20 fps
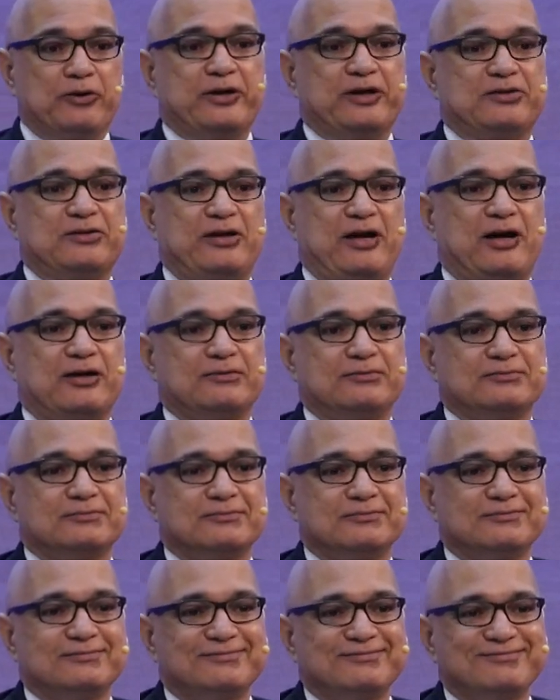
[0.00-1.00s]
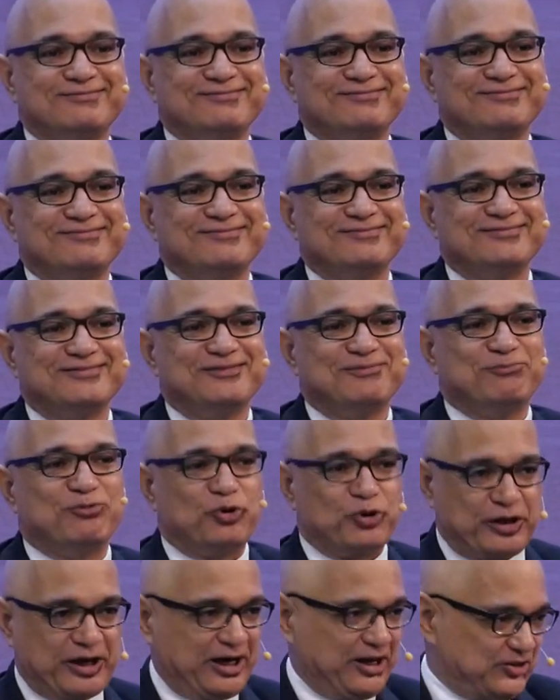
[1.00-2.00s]
cristiano,
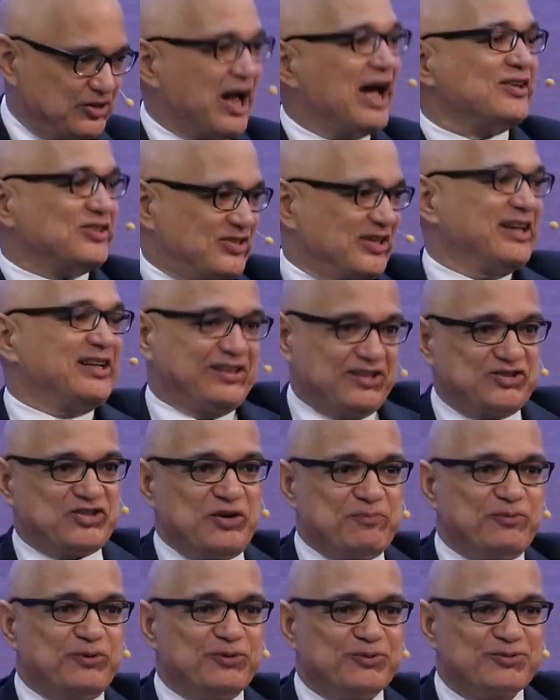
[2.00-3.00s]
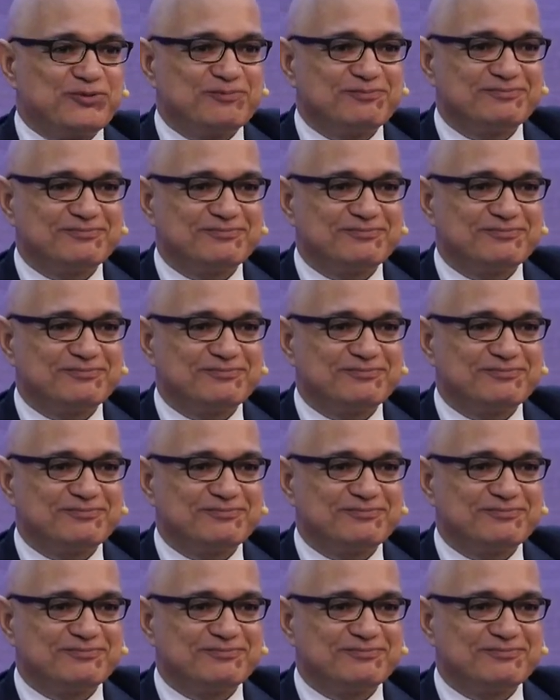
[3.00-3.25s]
porque es hacer discípulos.